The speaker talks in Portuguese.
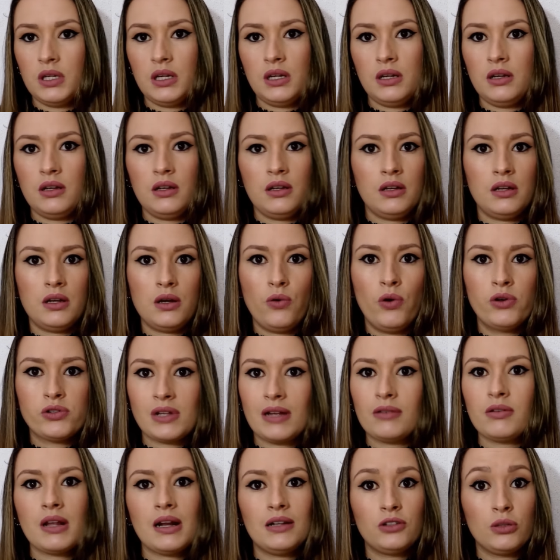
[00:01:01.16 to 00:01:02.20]
é, o
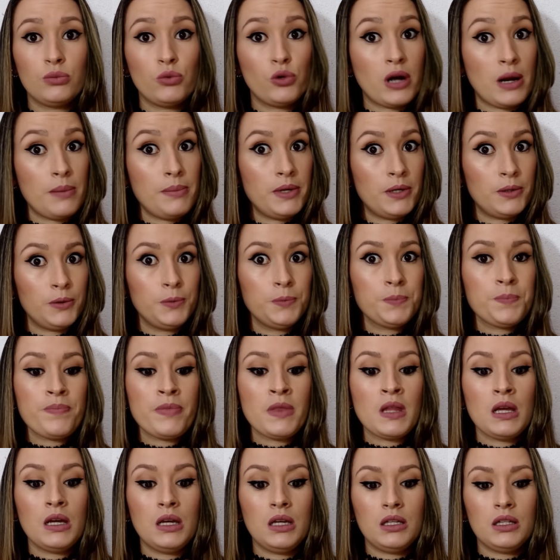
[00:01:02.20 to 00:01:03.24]
resultado que ela deu no meu cabelo.
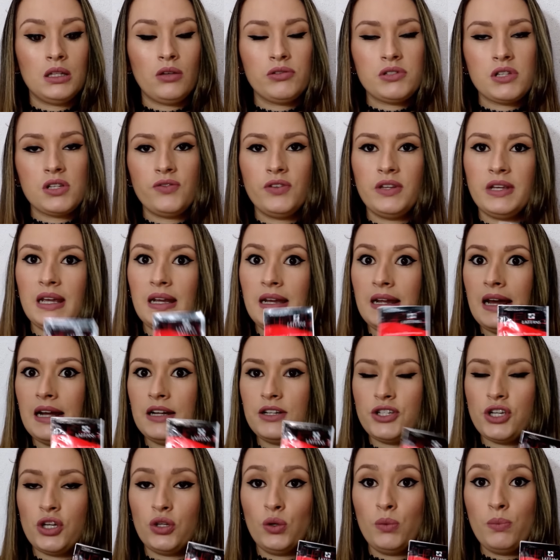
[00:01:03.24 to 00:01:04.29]
Então, vocês fiquem
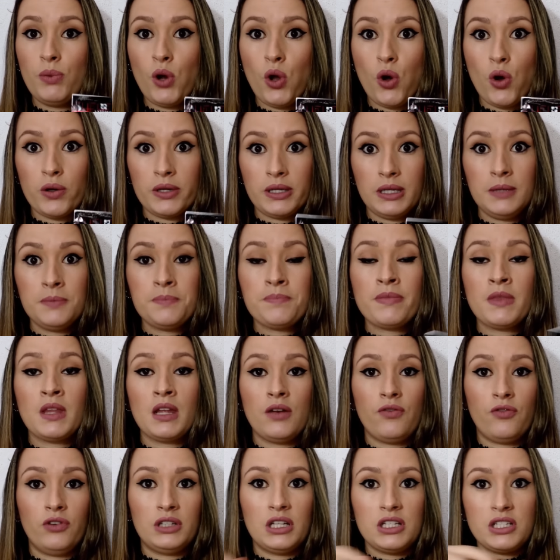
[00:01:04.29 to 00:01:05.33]
ligadinhos no blog,
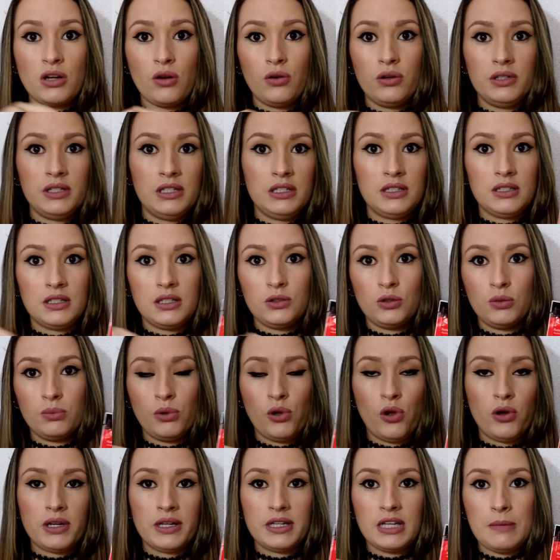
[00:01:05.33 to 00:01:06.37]
Vou deixar o link do
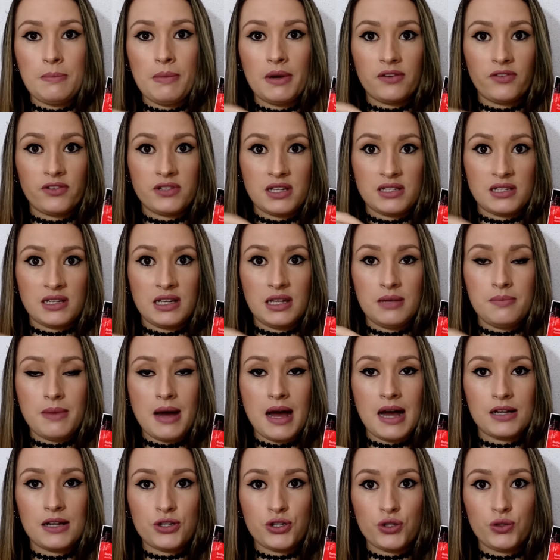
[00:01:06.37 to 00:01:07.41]
blog aqui para vocês aqui
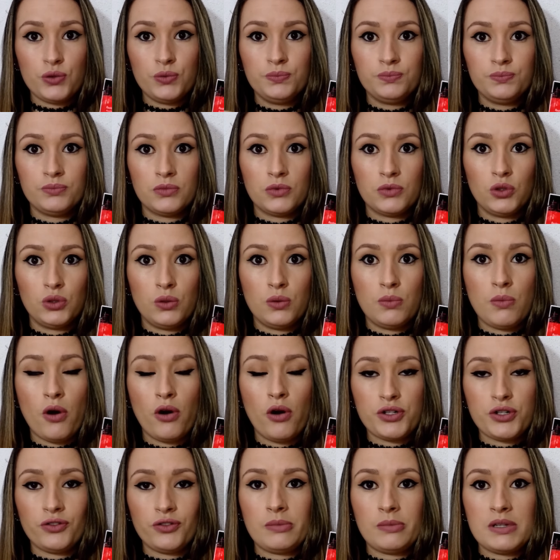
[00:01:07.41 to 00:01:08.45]
embaixo, no
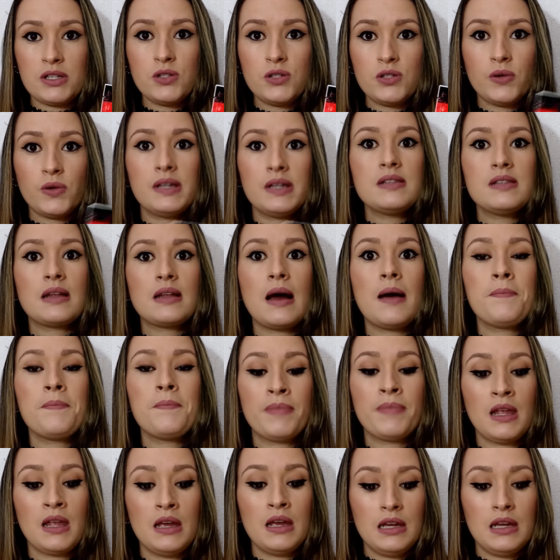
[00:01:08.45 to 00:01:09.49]
bloco de informações, tá?
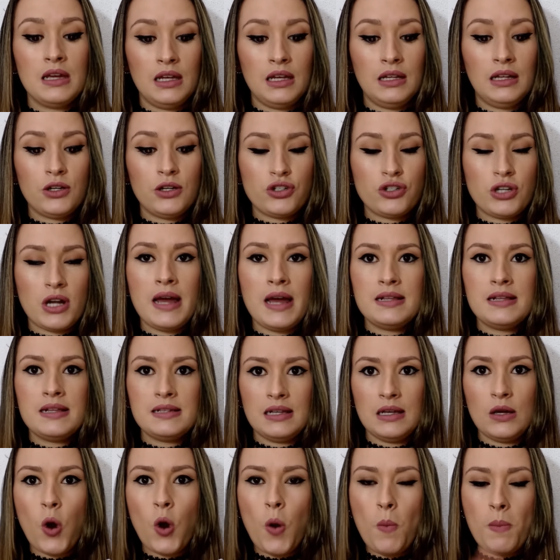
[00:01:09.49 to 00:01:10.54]
E deixo já a
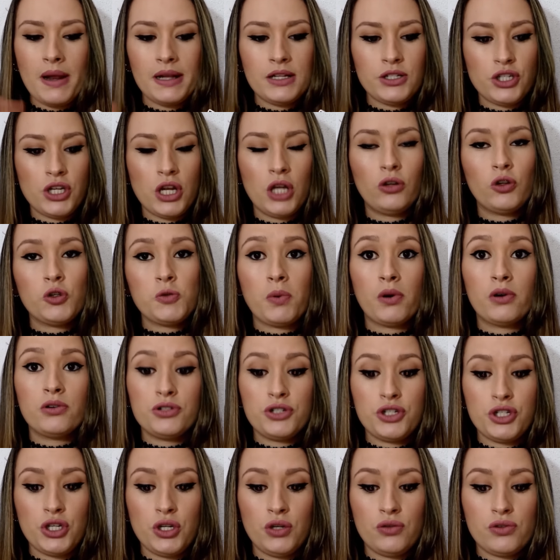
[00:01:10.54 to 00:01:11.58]
resenha completinha dos
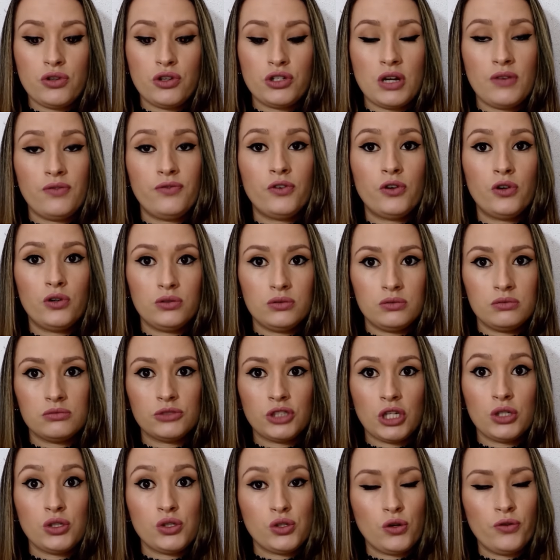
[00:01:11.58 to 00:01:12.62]
produtinhos que já, vou,
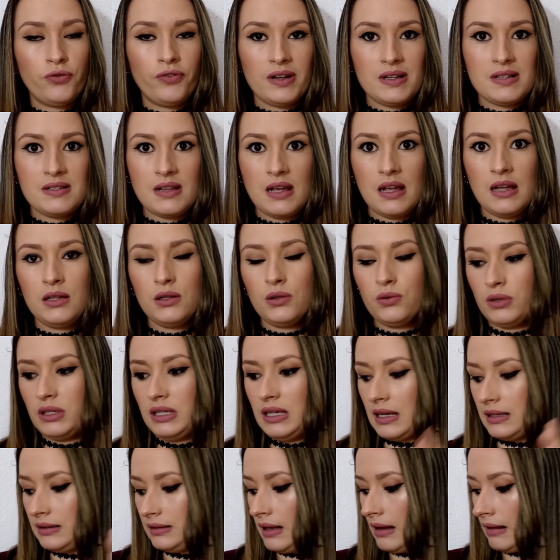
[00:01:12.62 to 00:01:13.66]
já estou fazendo
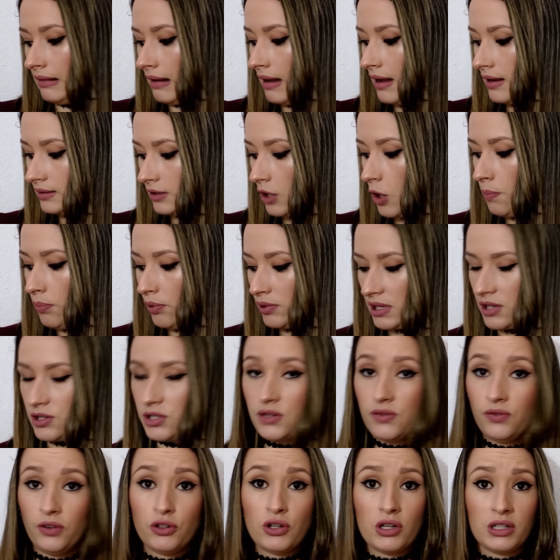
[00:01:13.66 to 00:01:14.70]
e até lá, até eu postar
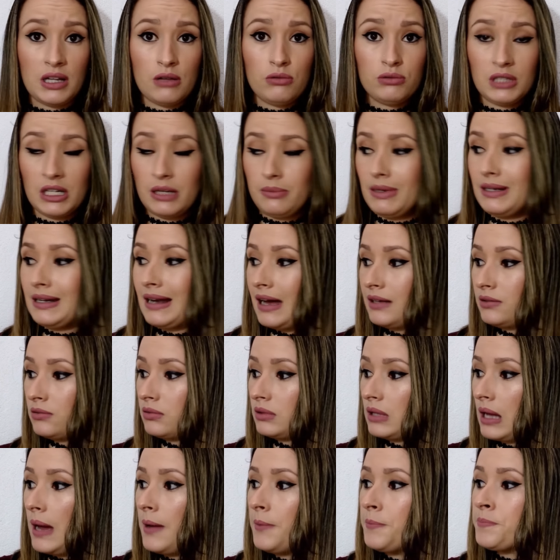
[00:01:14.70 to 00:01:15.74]
esse vídeo, eu tenho terminado,
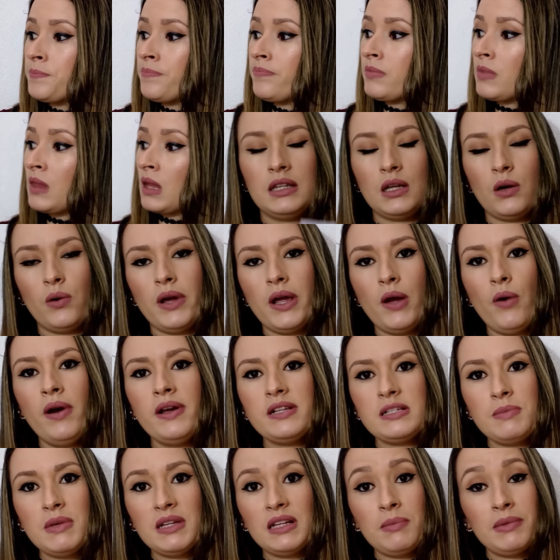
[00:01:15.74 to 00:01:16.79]
tá? Então, eu
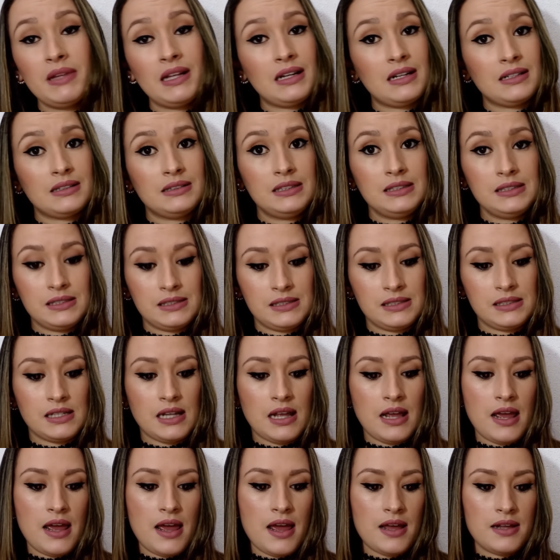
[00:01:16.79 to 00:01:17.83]
recebi também da Latans
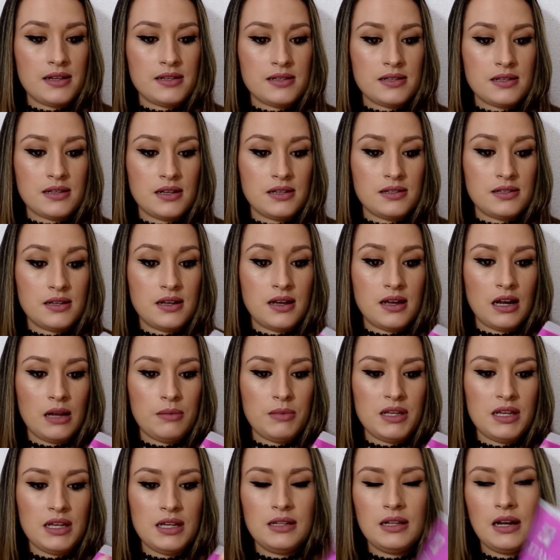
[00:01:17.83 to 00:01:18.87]
esse
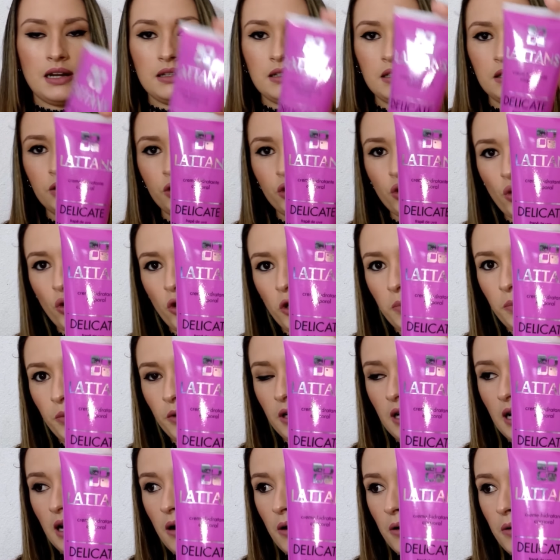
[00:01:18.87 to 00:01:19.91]
creme hidratante
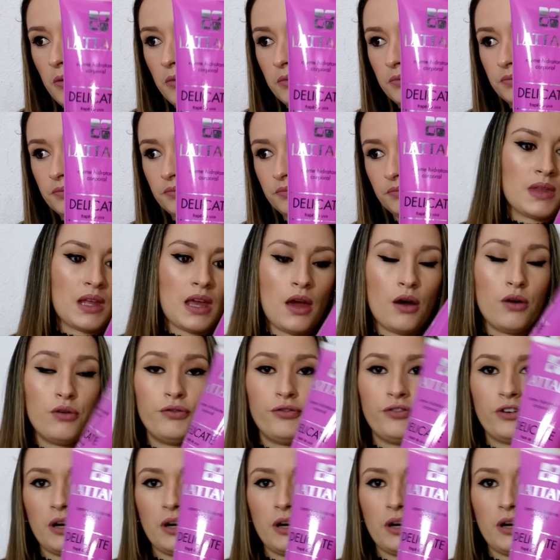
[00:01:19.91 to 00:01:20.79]
corporal, é o